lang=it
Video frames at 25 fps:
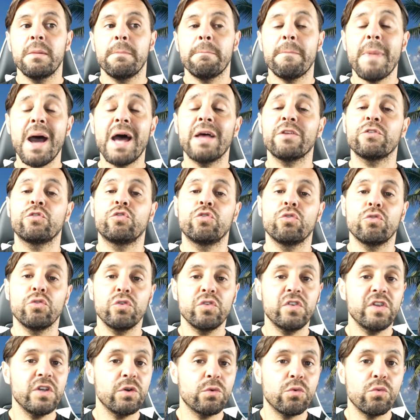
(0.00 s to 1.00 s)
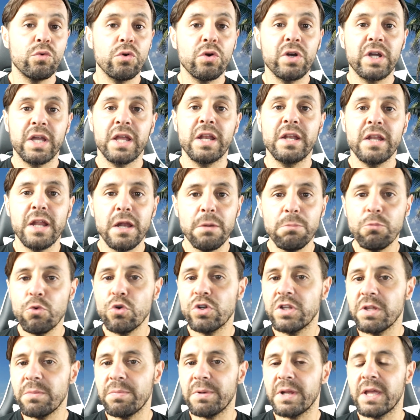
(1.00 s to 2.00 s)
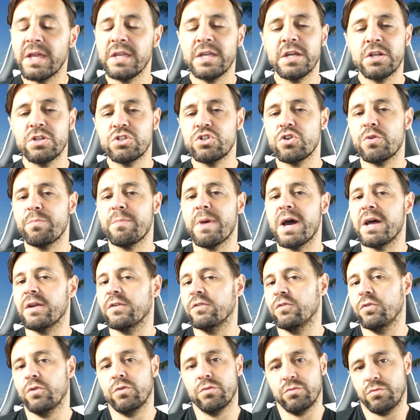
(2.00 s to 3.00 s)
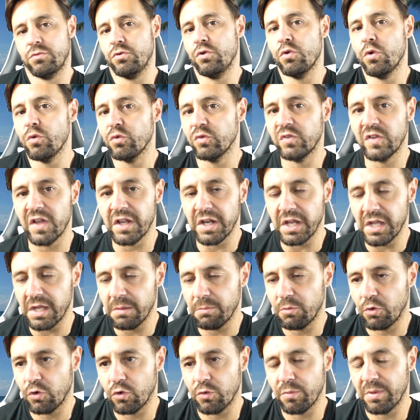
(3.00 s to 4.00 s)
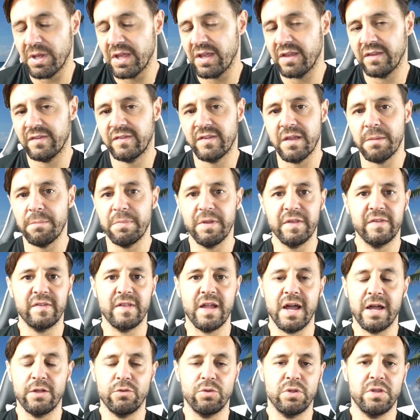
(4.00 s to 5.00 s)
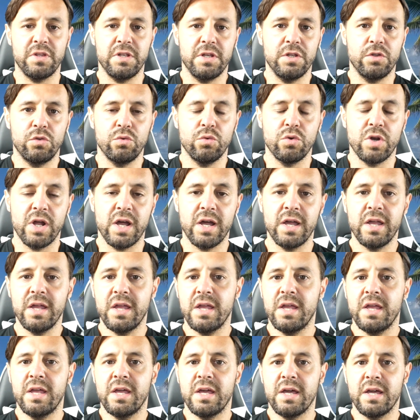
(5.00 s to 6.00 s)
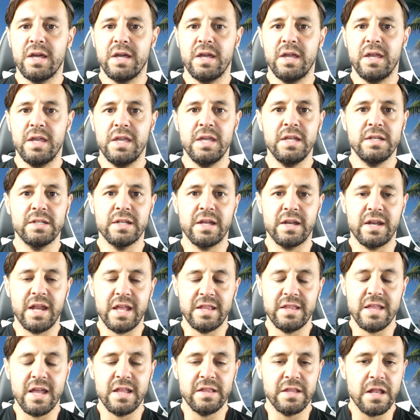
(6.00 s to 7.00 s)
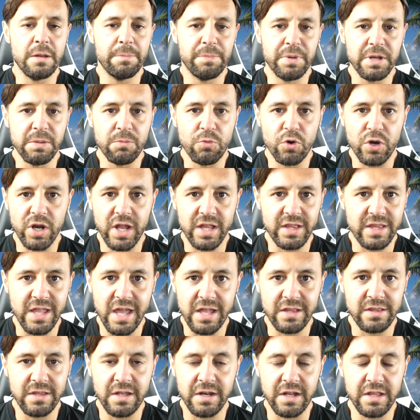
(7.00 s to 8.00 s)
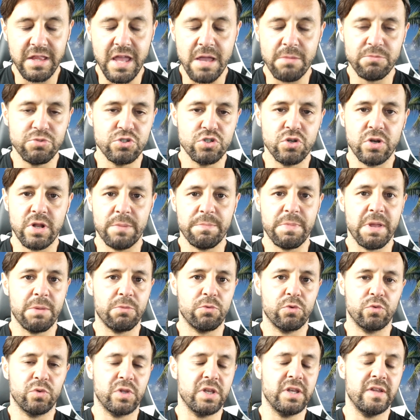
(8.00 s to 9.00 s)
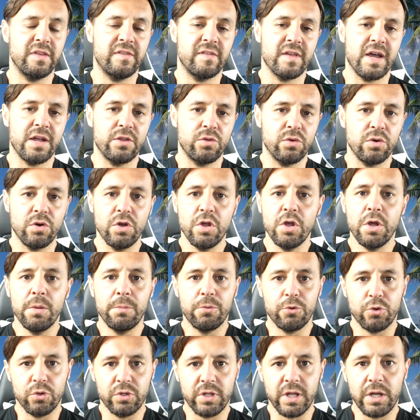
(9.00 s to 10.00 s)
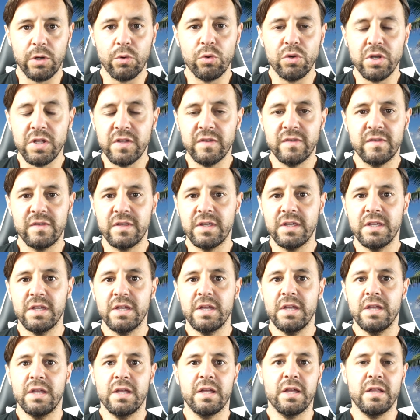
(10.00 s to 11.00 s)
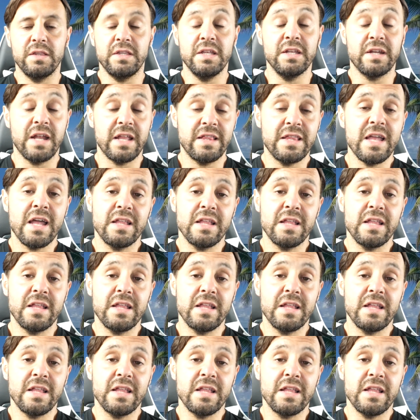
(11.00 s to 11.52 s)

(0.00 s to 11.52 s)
ma sono sicuro che nel multiplayer John Marston lo useremo come è sempre stato, addirittura eh, Dead, nel primo Red Dead Redemption abbiamo utilizzato protagonisti eh, di Red